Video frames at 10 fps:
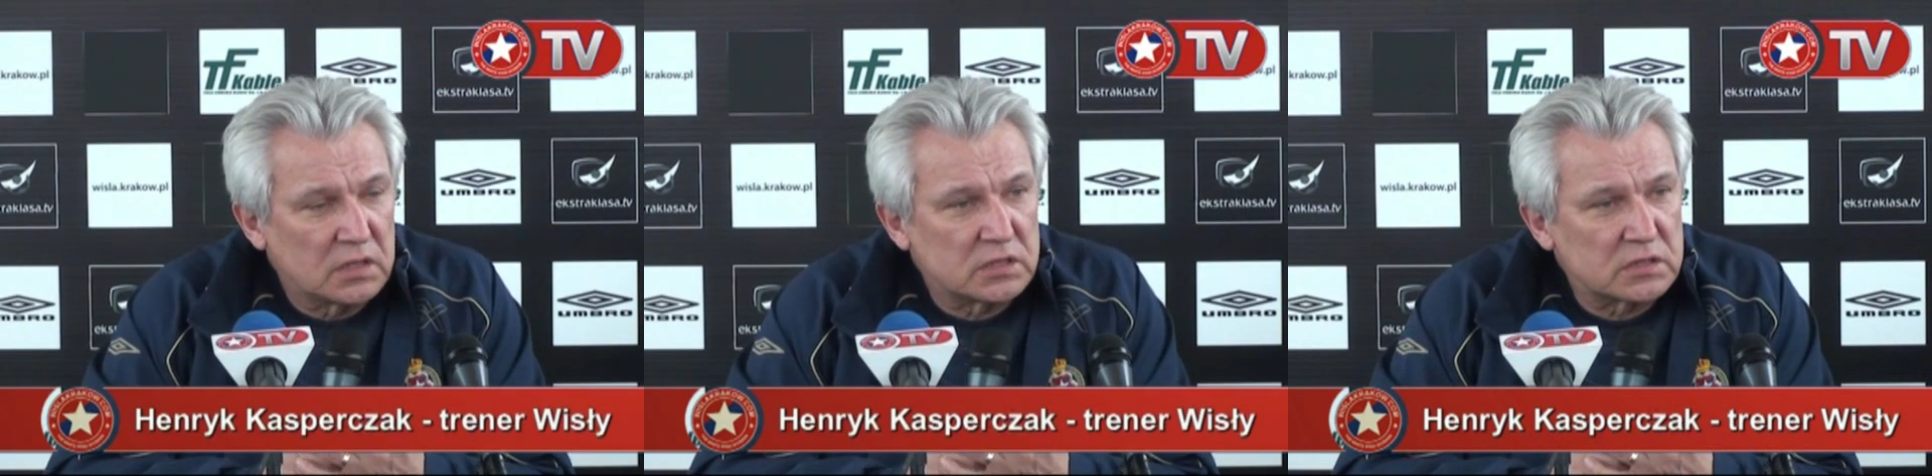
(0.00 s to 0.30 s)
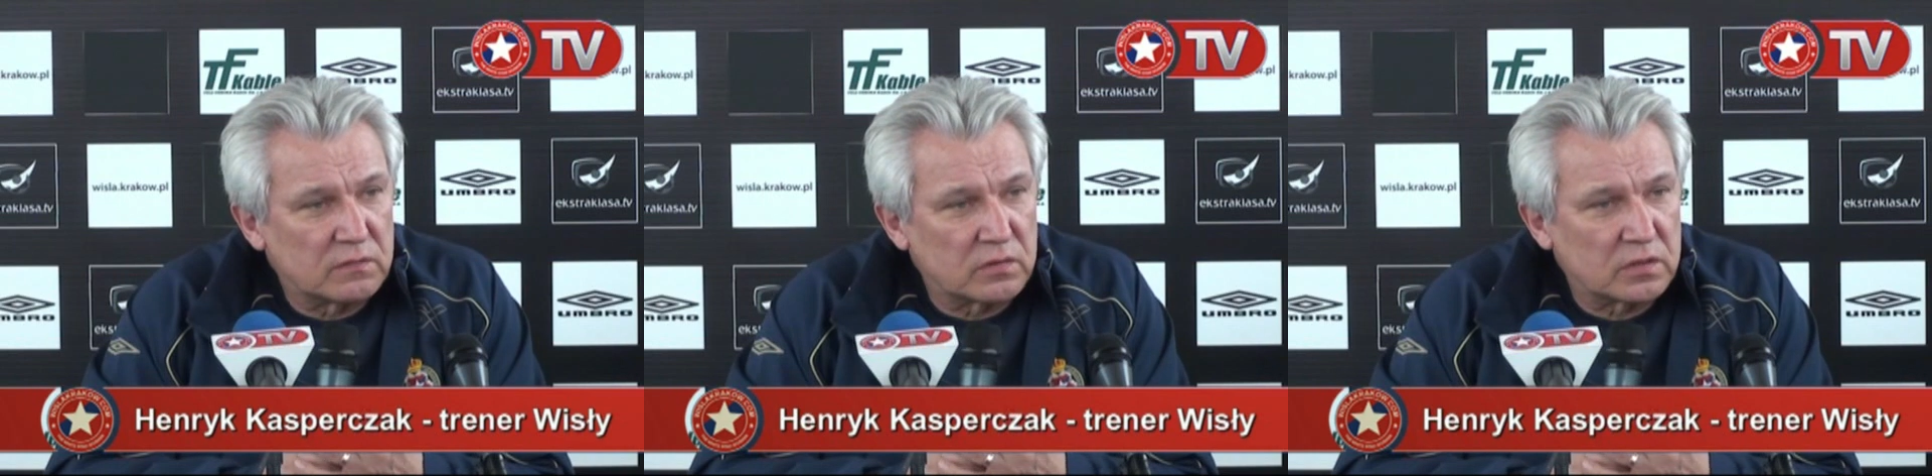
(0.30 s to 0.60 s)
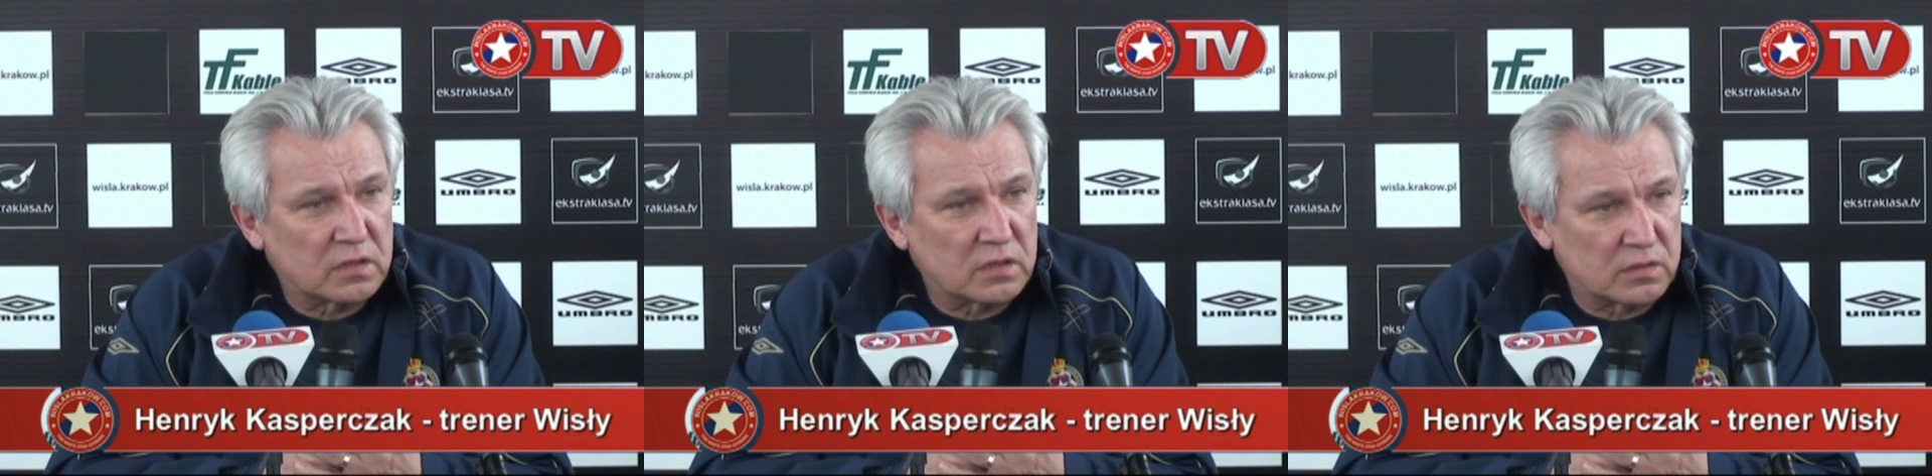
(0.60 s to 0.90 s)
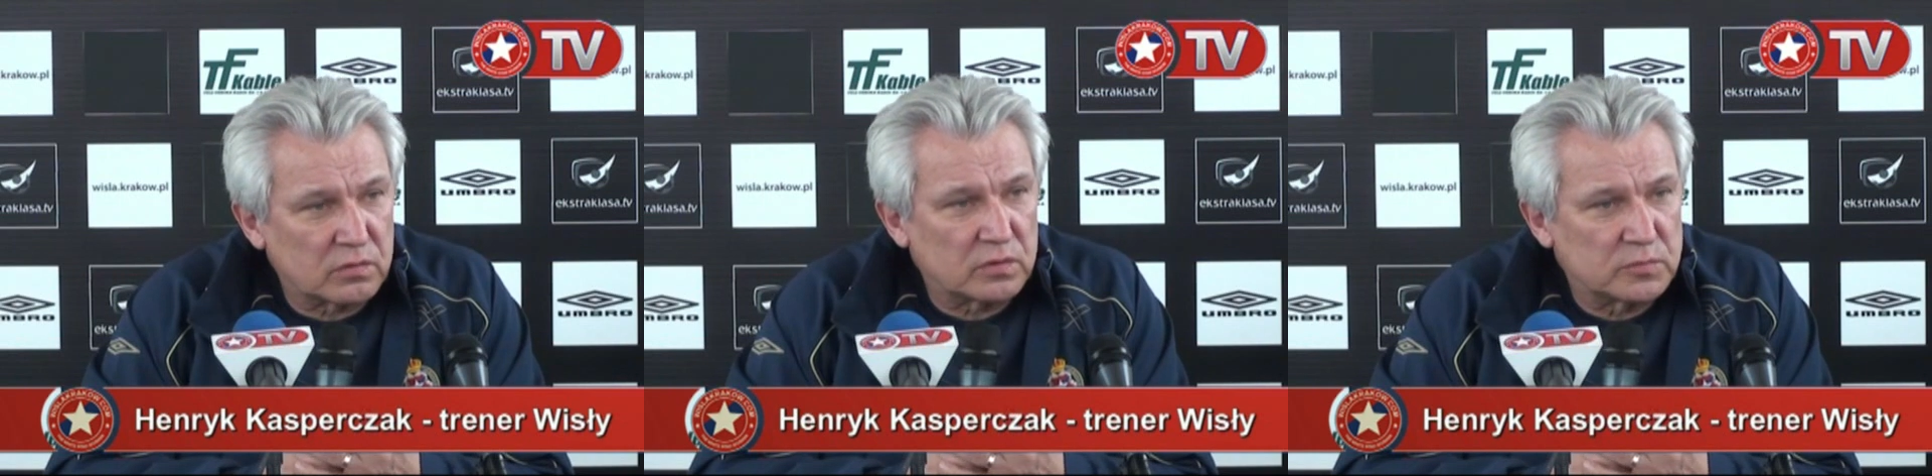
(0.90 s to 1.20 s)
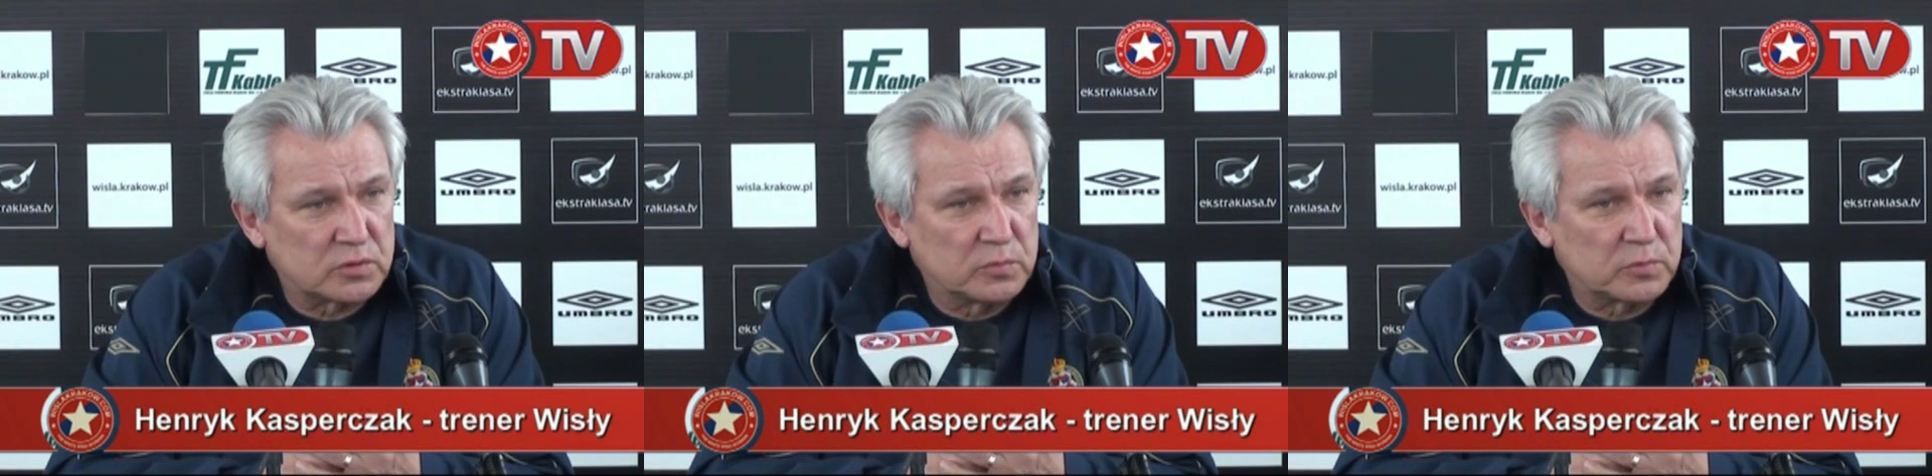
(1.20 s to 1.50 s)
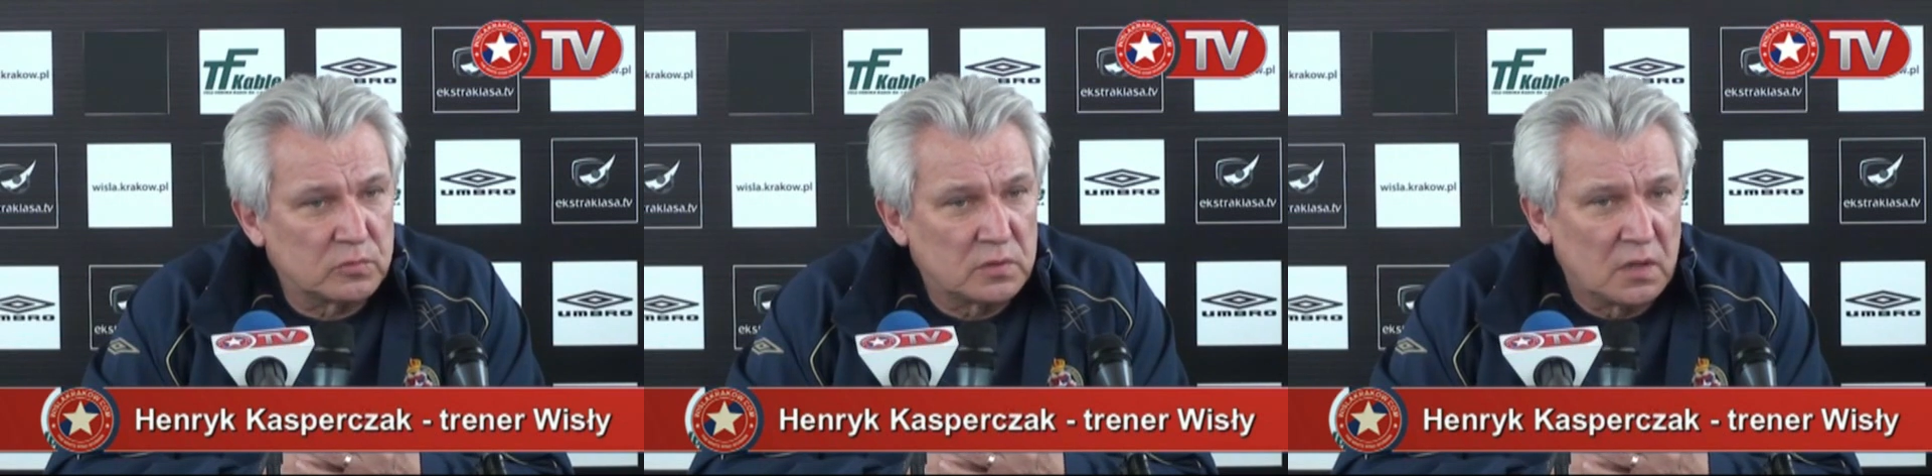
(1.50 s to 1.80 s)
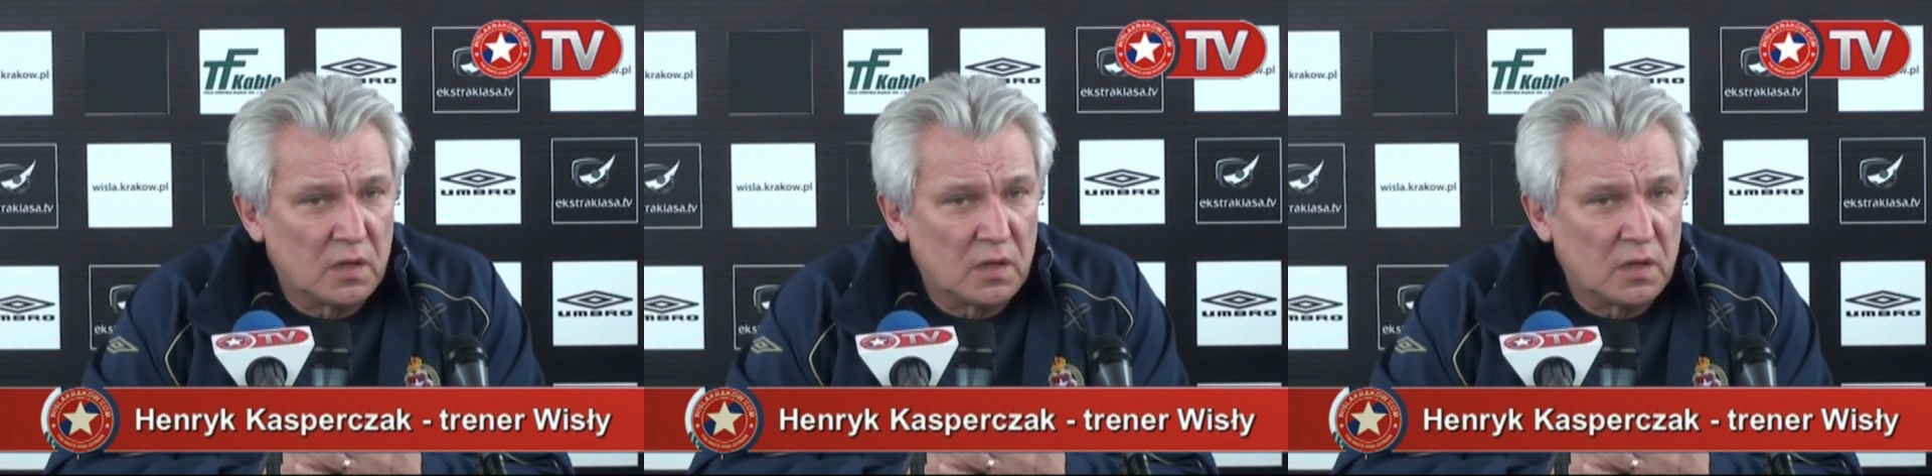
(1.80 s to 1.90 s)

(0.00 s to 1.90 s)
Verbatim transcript: e, zawodnik na drugim słupku.